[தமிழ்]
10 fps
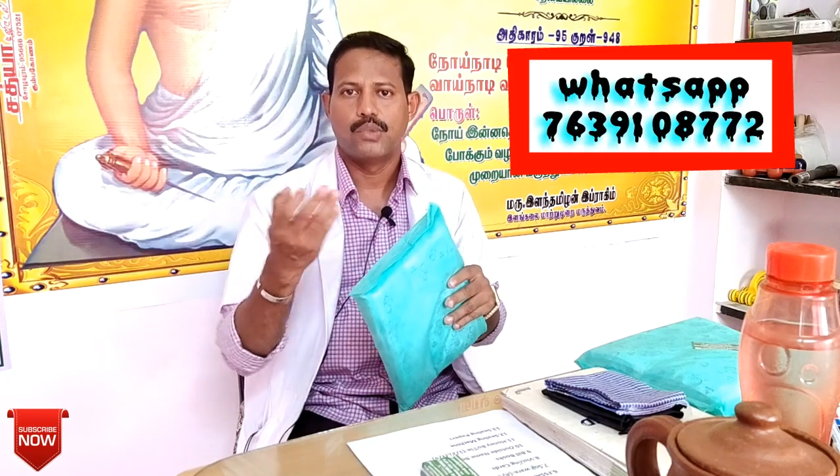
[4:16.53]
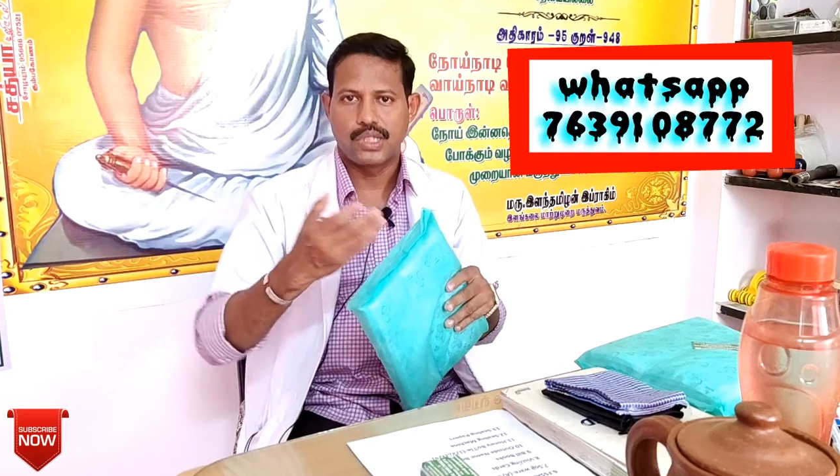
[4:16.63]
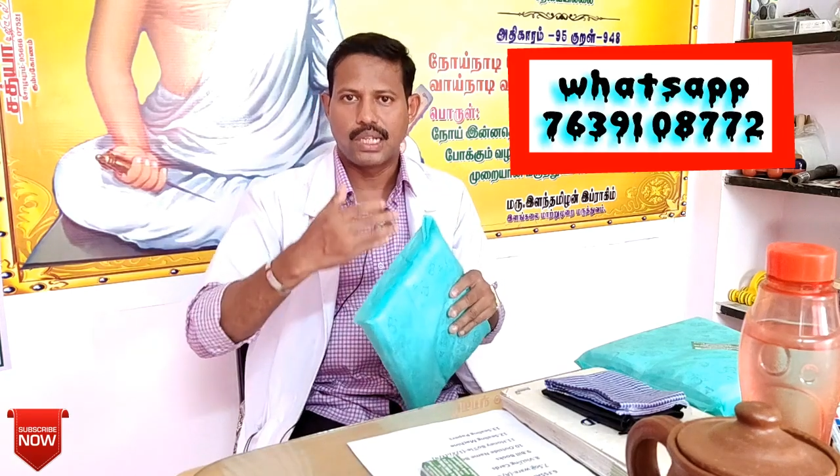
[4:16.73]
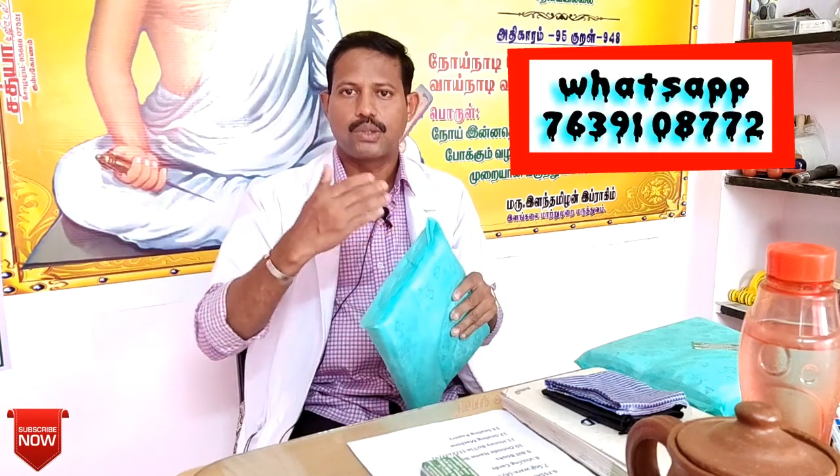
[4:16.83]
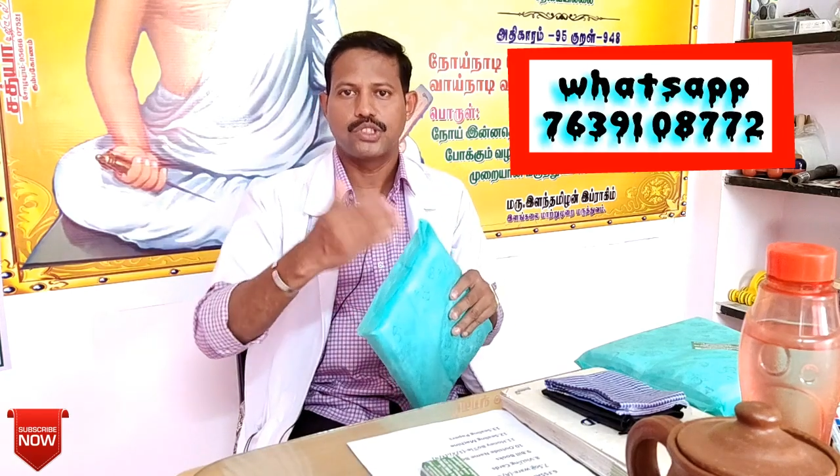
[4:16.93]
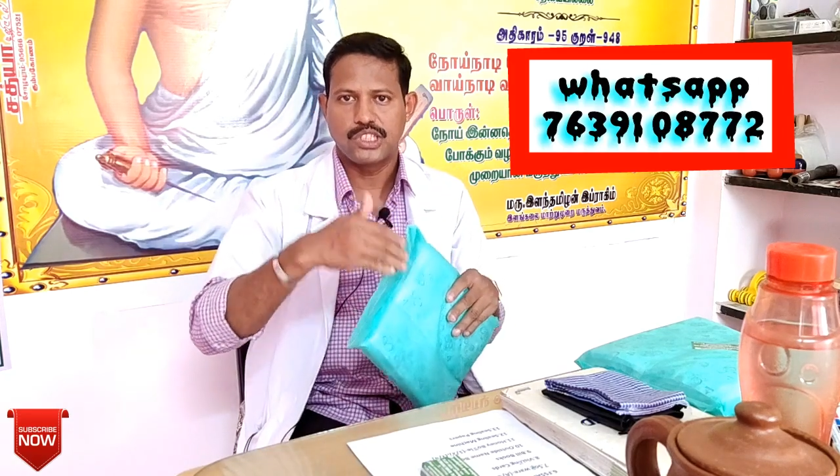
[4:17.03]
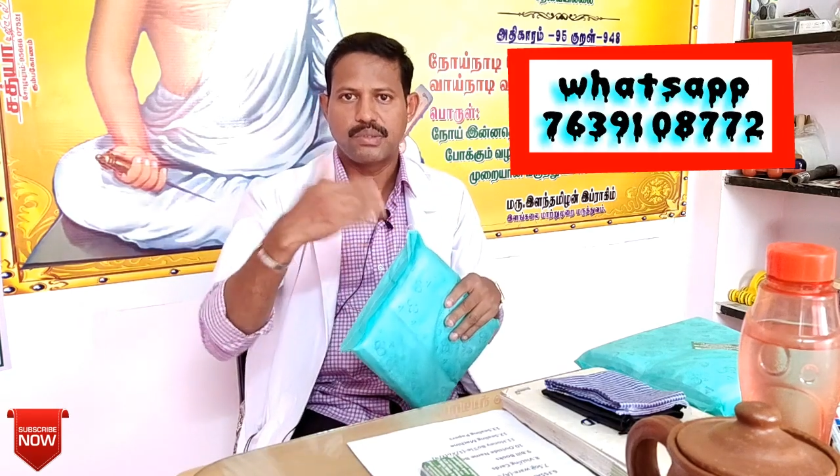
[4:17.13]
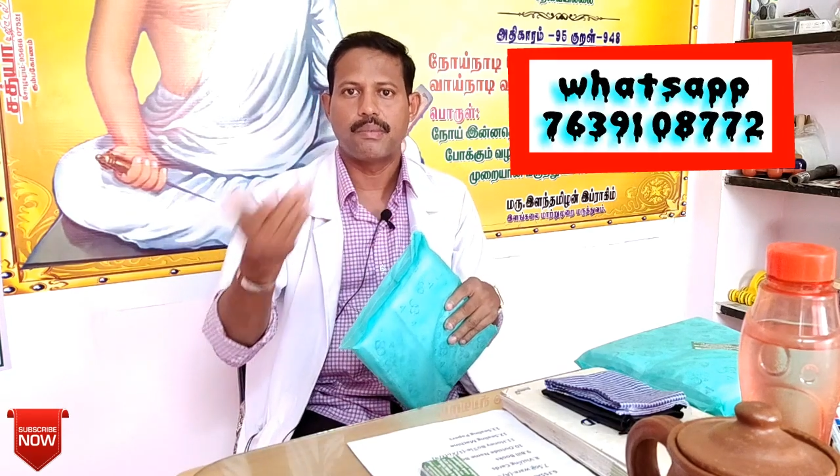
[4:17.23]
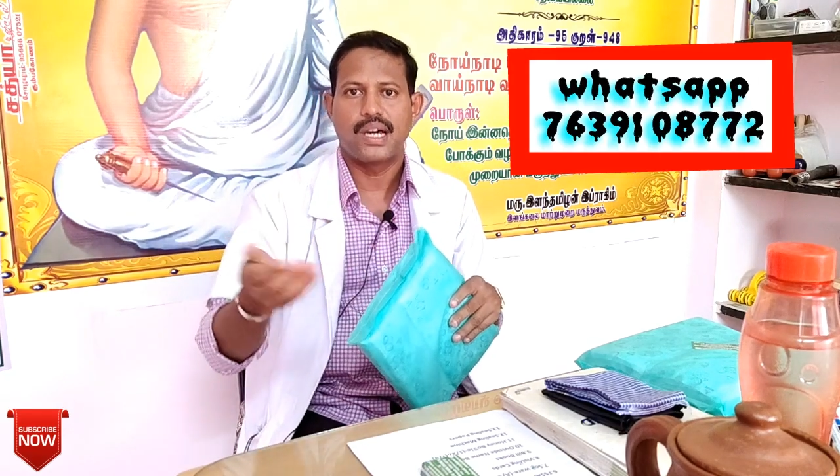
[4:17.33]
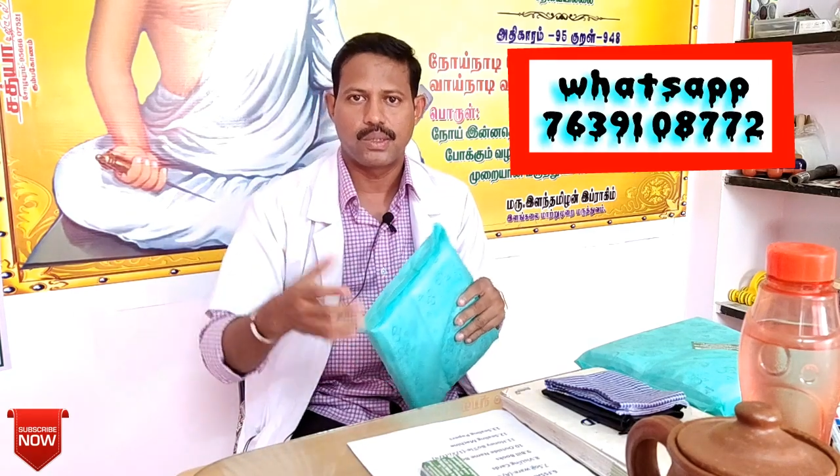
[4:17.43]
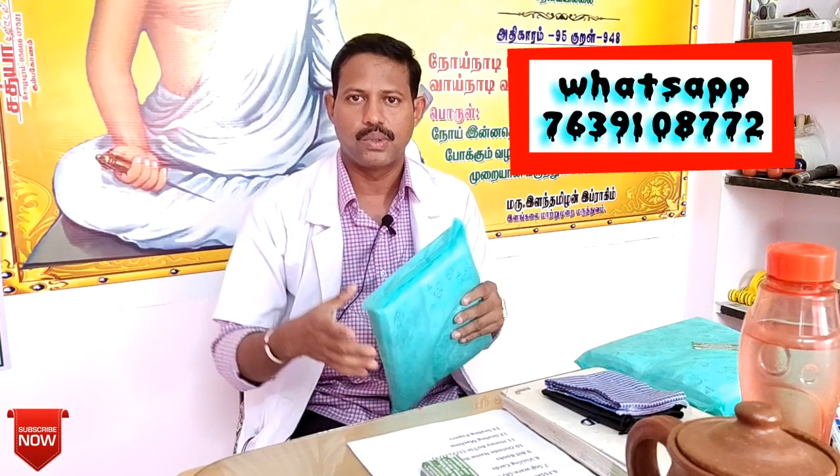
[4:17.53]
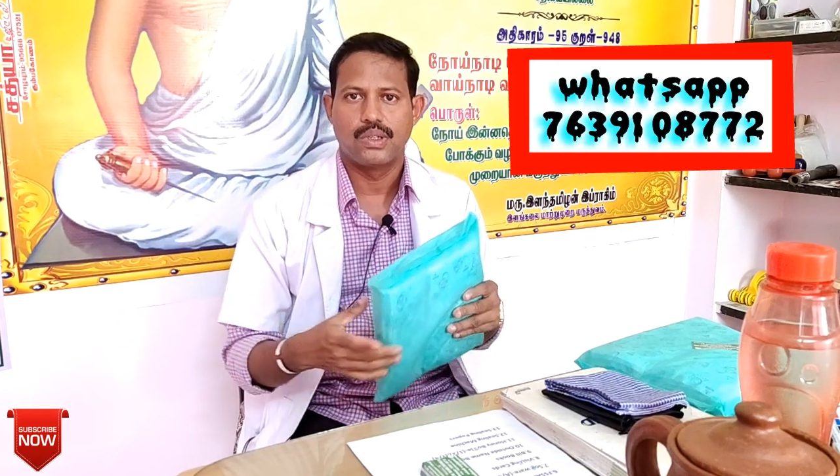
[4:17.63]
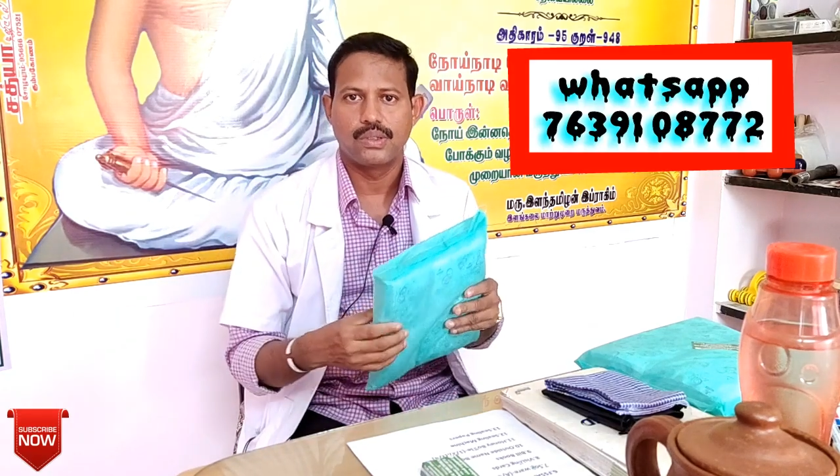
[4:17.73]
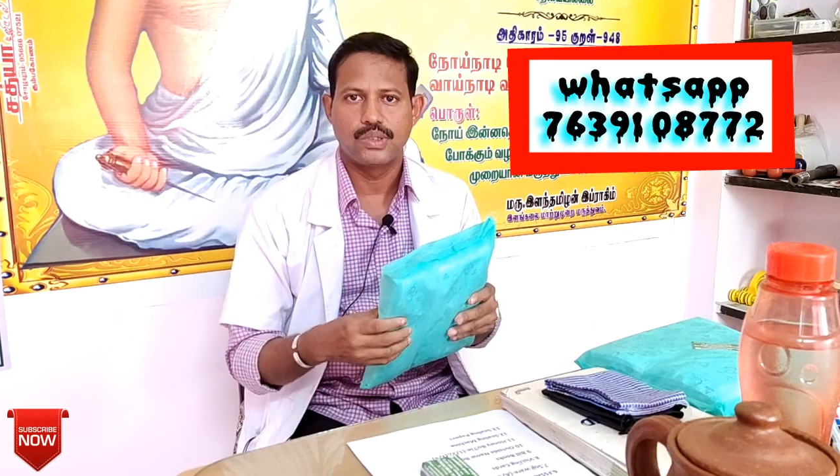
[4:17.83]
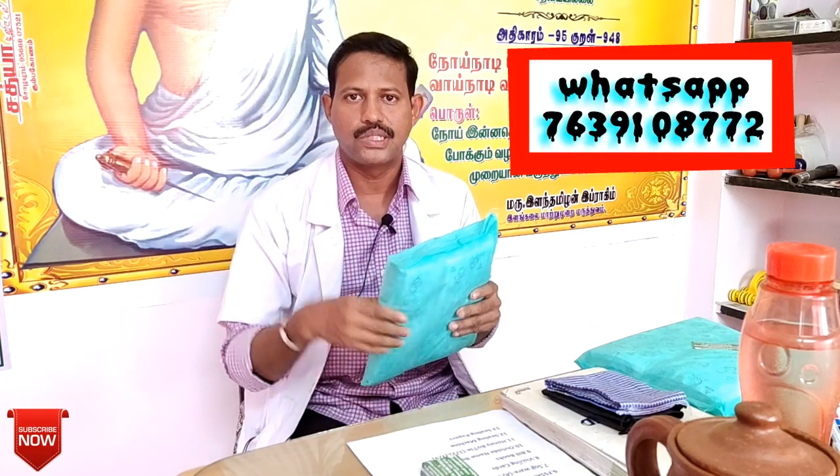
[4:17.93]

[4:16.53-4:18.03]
முதல்ல கொஞ்சம் கொஞ்சமாக மாறுவோம்